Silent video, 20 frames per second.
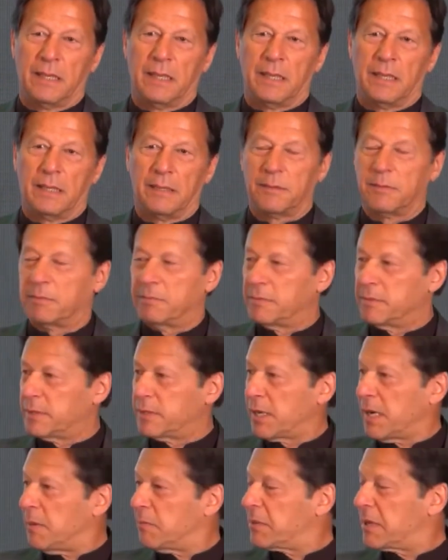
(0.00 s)
आ,
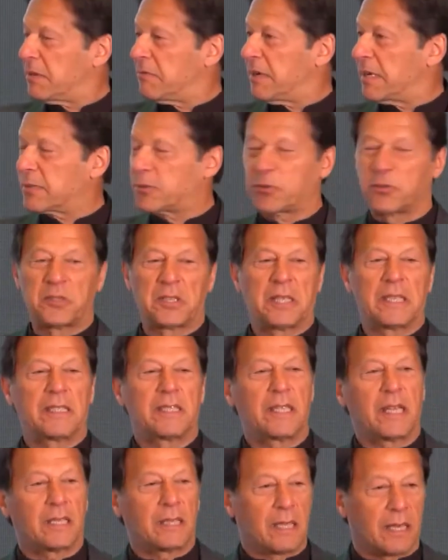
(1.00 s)
शाम का वक्त होता था
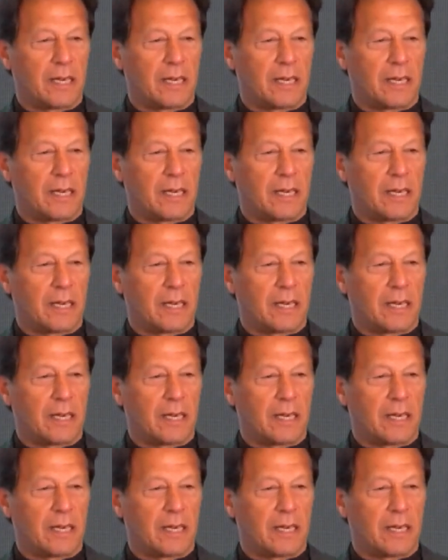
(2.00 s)
इतना